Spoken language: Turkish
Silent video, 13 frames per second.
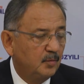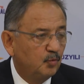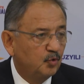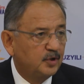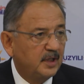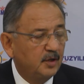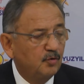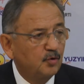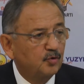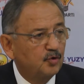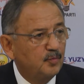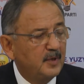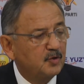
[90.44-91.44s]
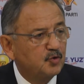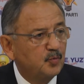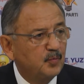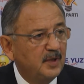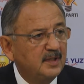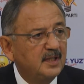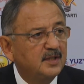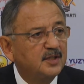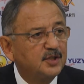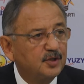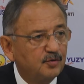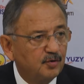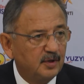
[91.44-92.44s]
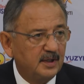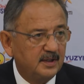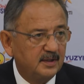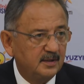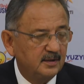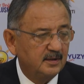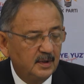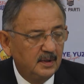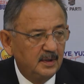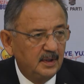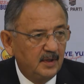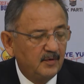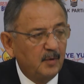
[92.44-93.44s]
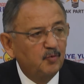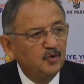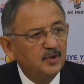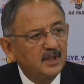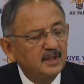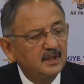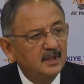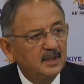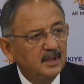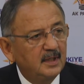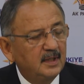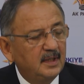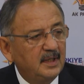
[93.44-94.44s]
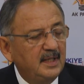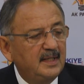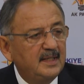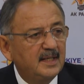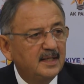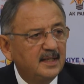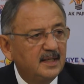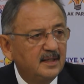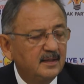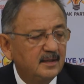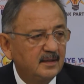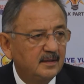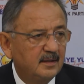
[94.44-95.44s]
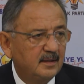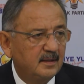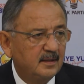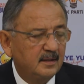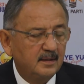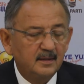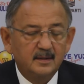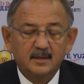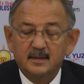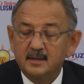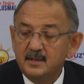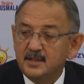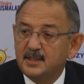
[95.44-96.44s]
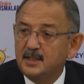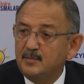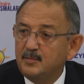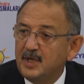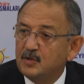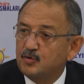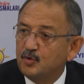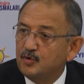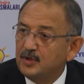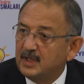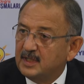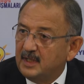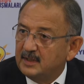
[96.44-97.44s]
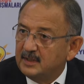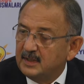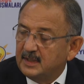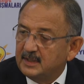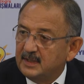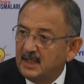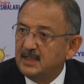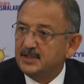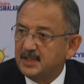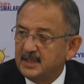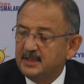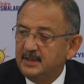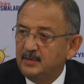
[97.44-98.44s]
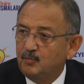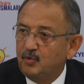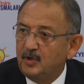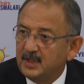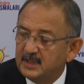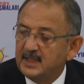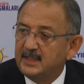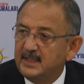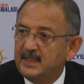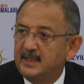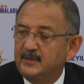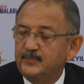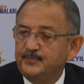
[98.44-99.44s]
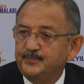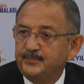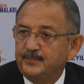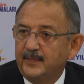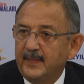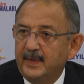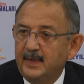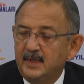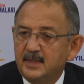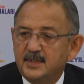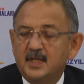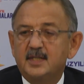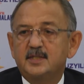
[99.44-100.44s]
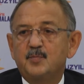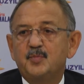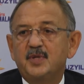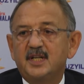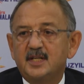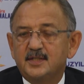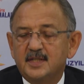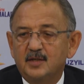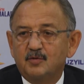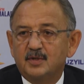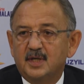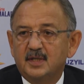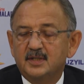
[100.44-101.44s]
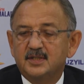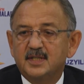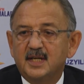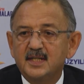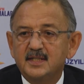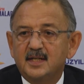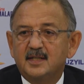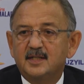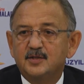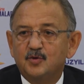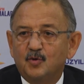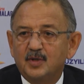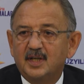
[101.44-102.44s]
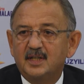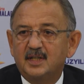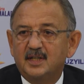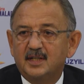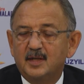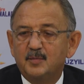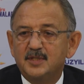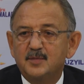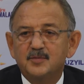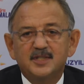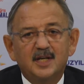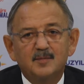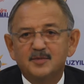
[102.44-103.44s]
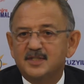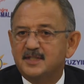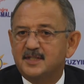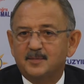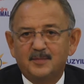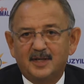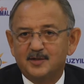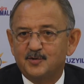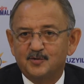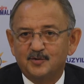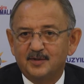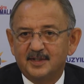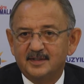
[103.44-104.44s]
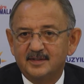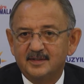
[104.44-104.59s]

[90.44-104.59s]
Bu terör örgütü mensuplarını da dışlıyorlar. Ve bunlar inlerine sığınmak zorunda kaldılar. Ancak bu arada yine sadece bireysel olarak can yakıcı olaylarla bizim canımızı sıkmak istiyorlar.